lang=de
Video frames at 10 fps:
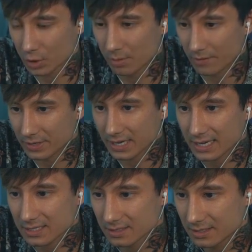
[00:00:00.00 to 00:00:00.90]
Guck mal, wie
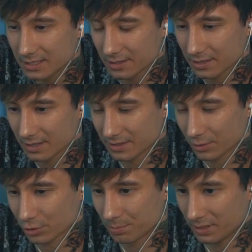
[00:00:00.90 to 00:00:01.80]
krass, ne, die da halt
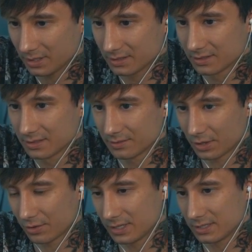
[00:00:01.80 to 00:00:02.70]
auch spielen.
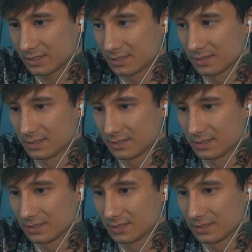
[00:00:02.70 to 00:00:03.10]
Crazy.